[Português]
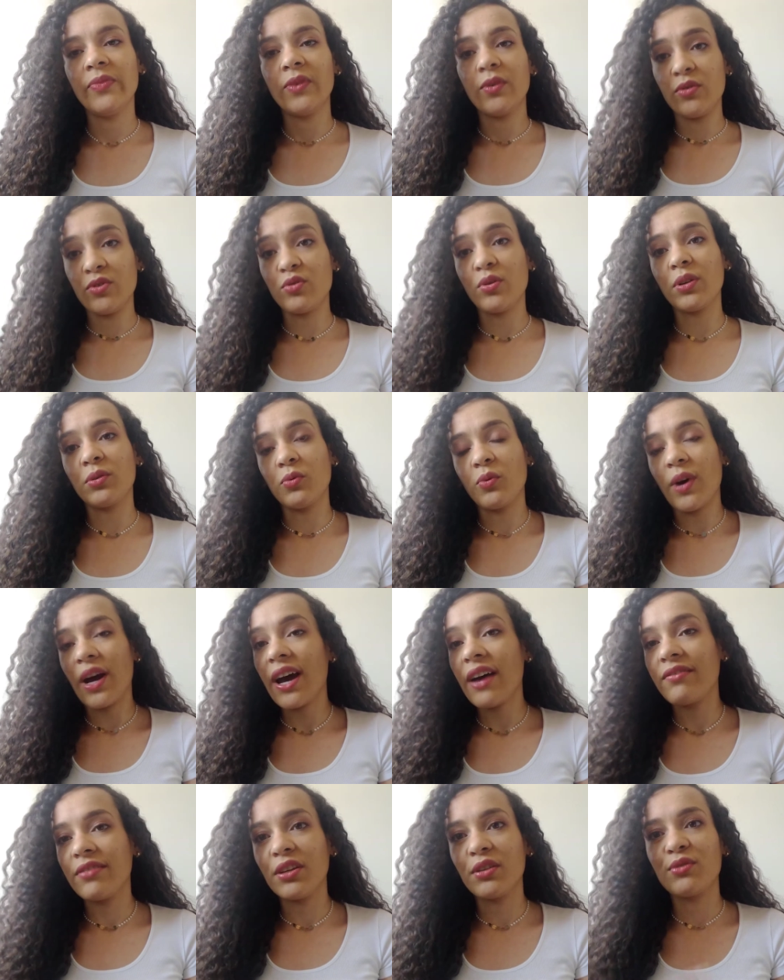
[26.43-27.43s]
onde eu
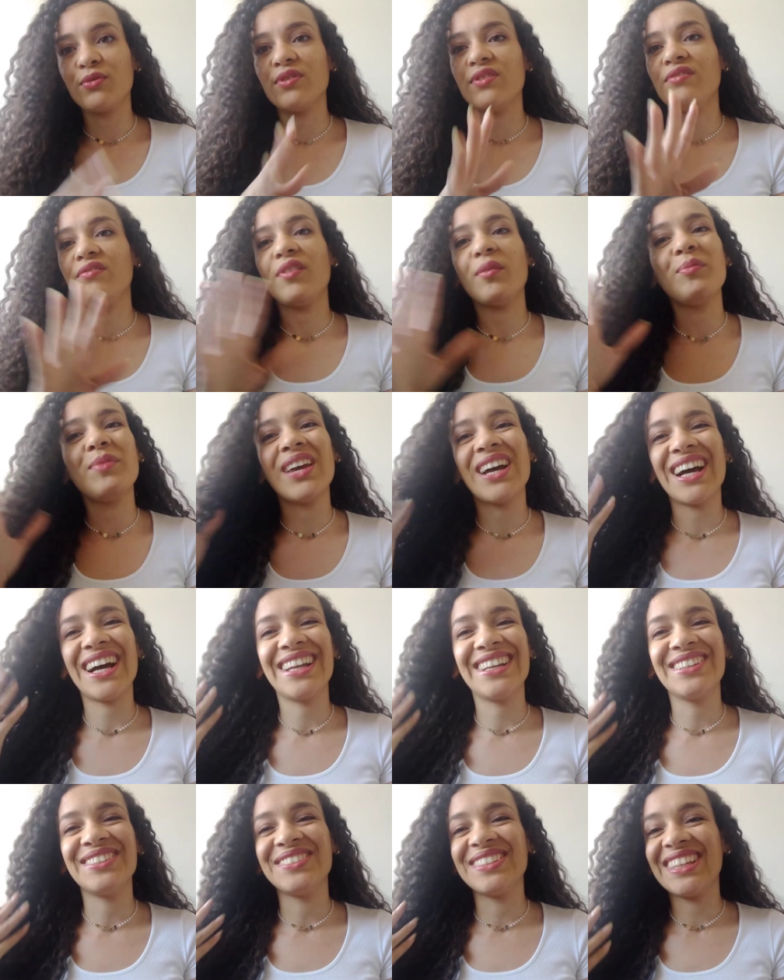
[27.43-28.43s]
atuava, inclusive a minha
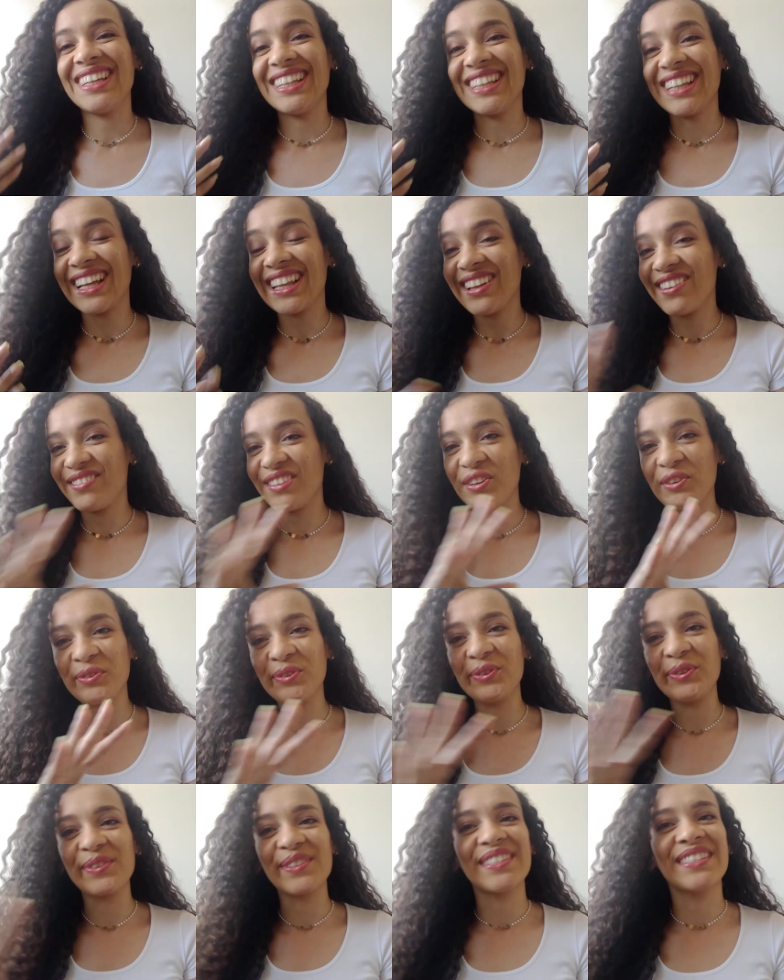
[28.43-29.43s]
área não tem nada a ver com
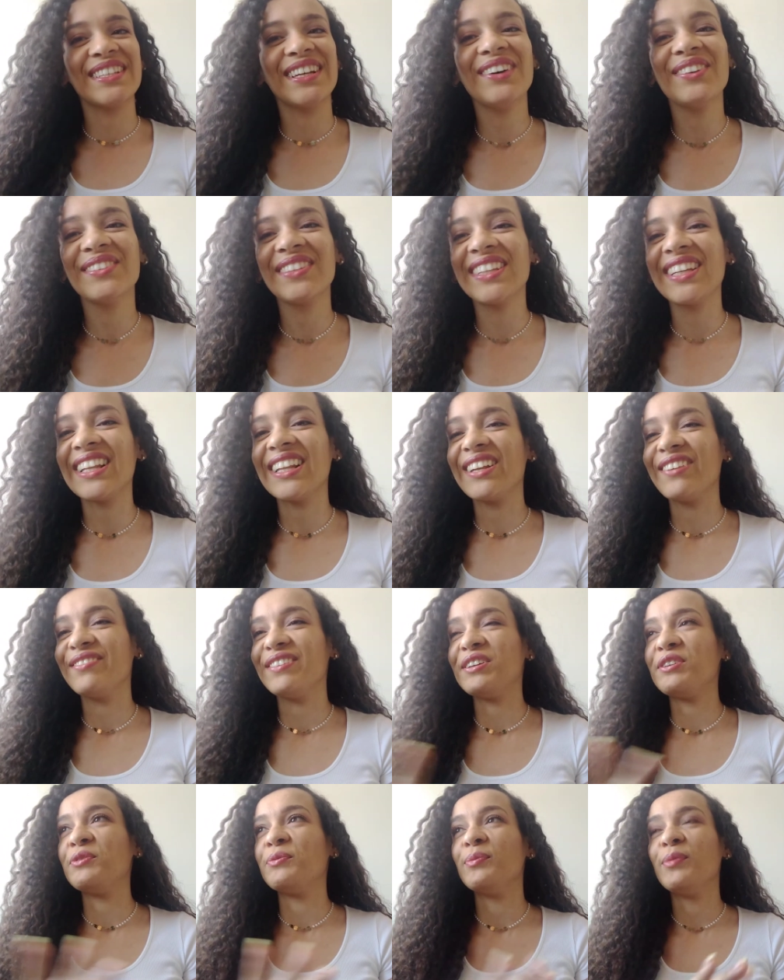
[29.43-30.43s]
locução, não tem nada a
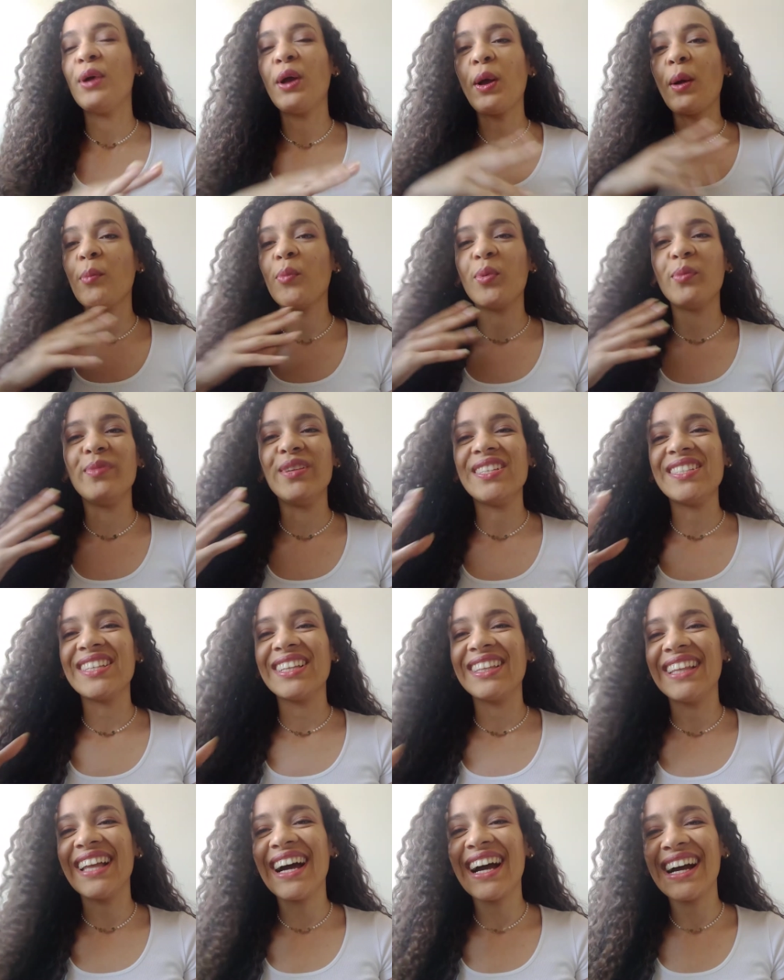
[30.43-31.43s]
ver com
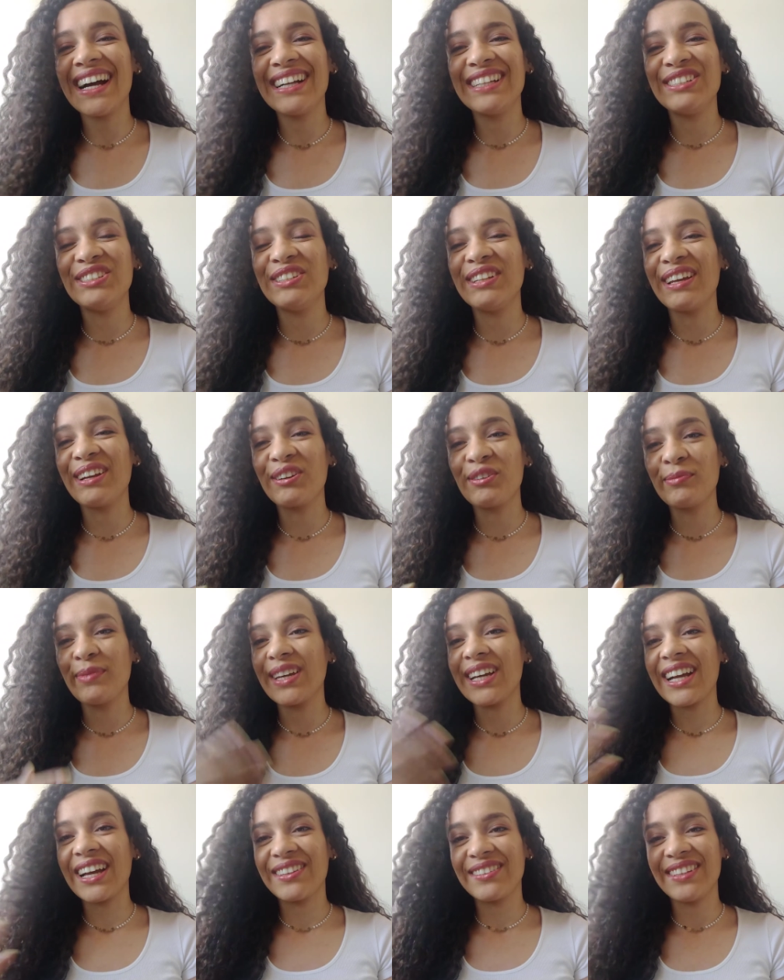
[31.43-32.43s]
publicidade, né, com o
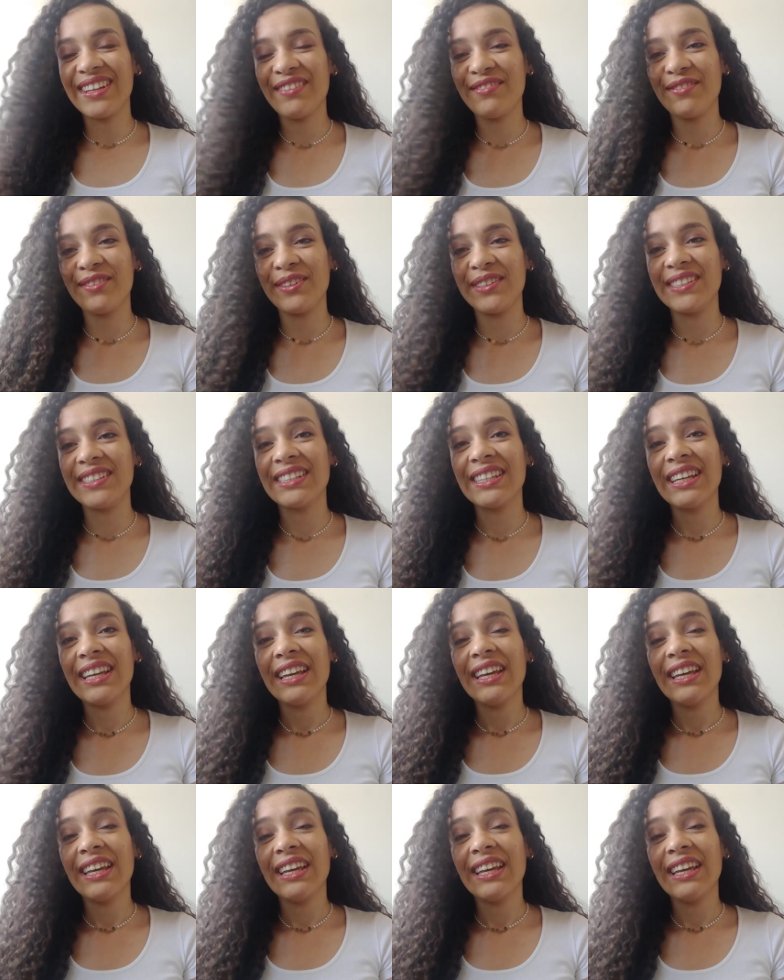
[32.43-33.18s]
mercado da voz.